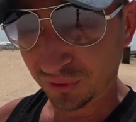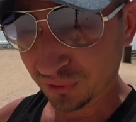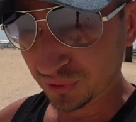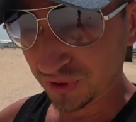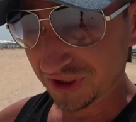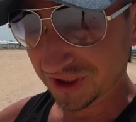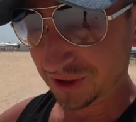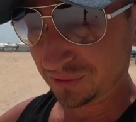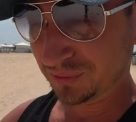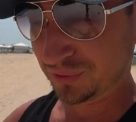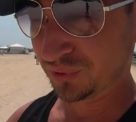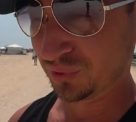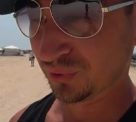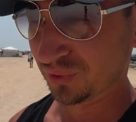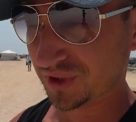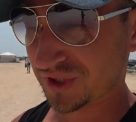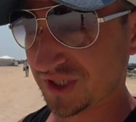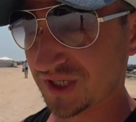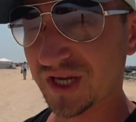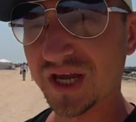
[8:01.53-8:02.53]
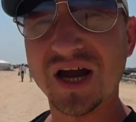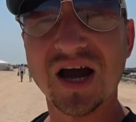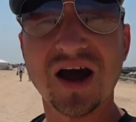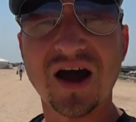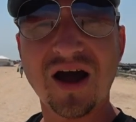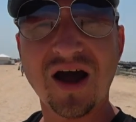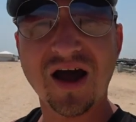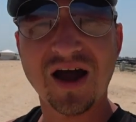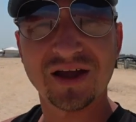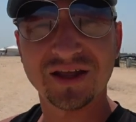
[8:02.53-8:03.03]
уже в Турции.
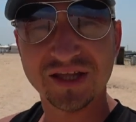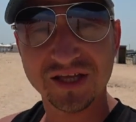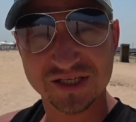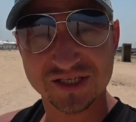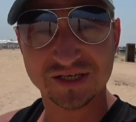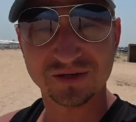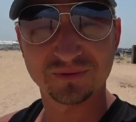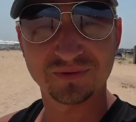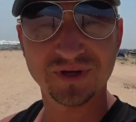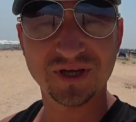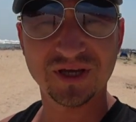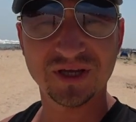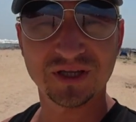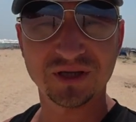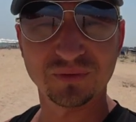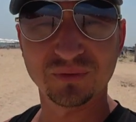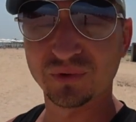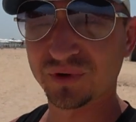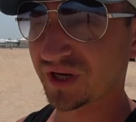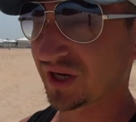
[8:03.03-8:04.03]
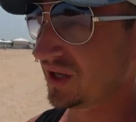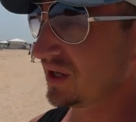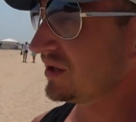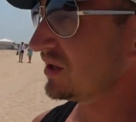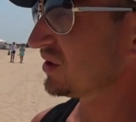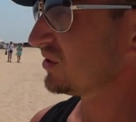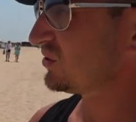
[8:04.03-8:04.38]
А если вы едете в Украине,